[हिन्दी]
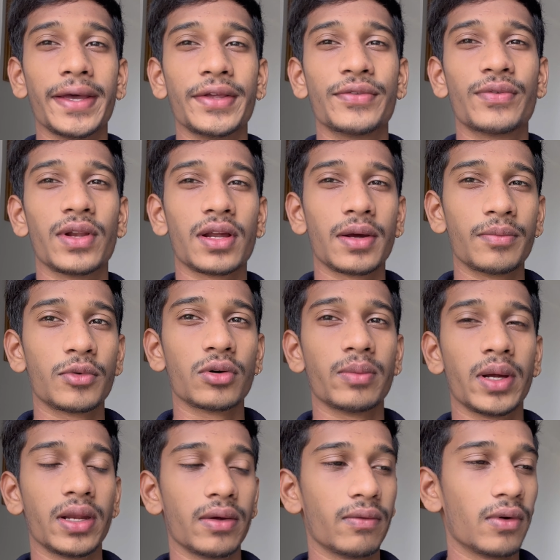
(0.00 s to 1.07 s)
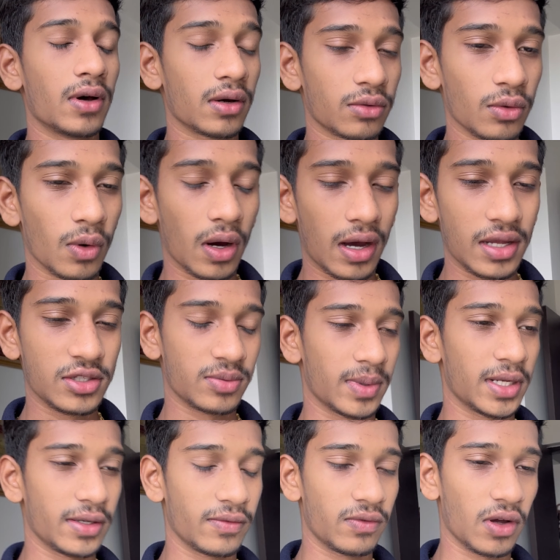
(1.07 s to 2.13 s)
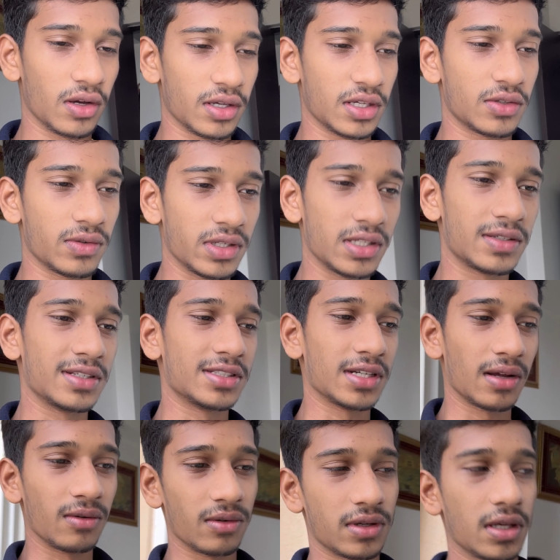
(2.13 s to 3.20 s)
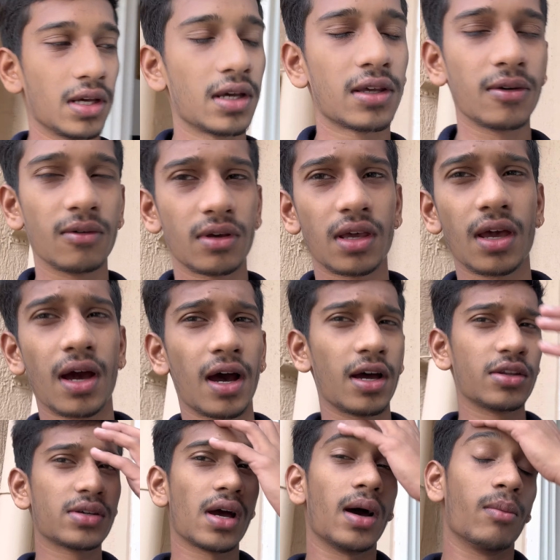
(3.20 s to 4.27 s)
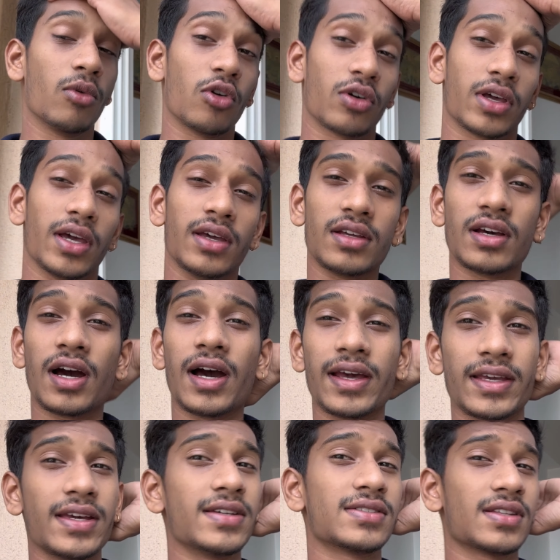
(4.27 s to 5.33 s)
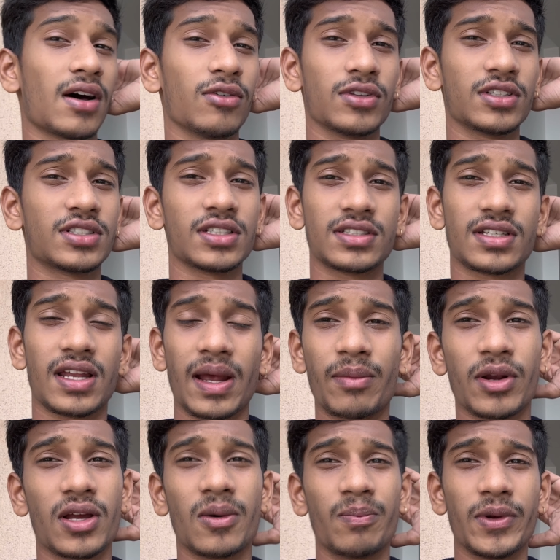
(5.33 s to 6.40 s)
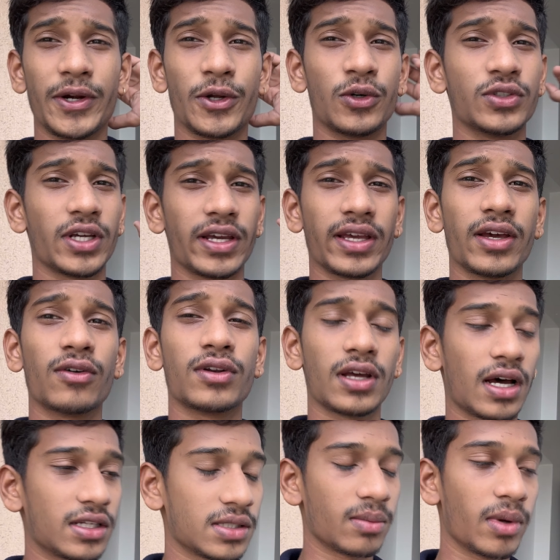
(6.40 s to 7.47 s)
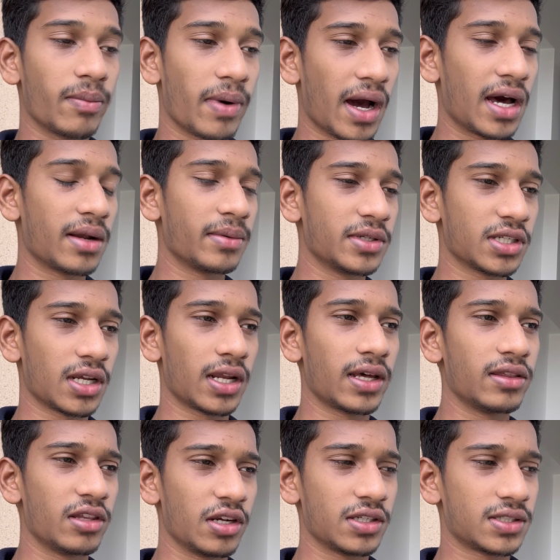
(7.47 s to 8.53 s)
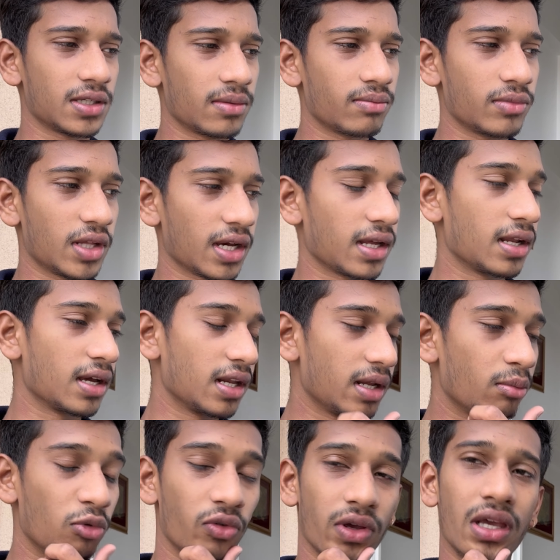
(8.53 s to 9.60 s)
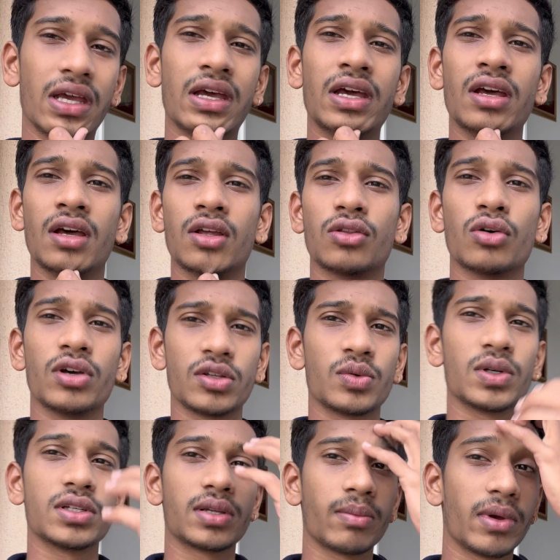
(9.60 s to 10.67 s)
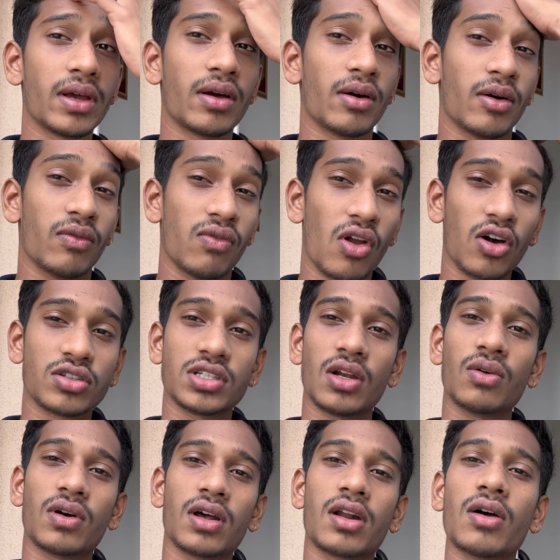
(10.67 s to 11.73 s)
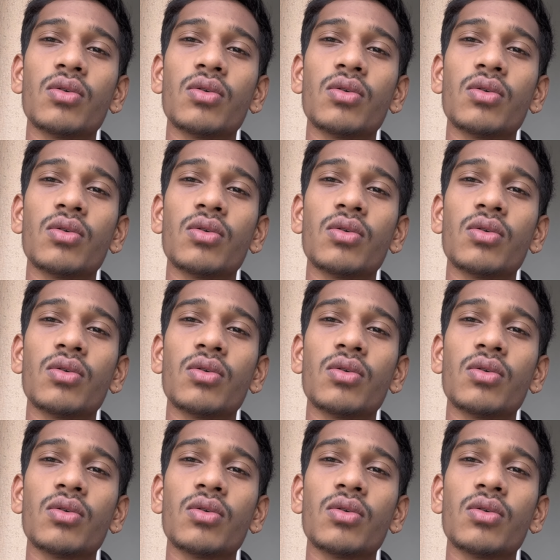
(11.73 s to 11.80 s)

गाइस वेलकम टू माय न्यू ब्लॉग तो आज मैंने ब्लॉग इस वजह से चालू किया है क्योंकि आज हम लोग के आई गेस थाउजेंड सब्सक्राइबर कंप्लीट हो जाएंगे और आज हमें बाहर भी जाना है दृश्यम देखने के लिए मूवी तो इस वजह से मैं ब्लॉग चालू कर रहा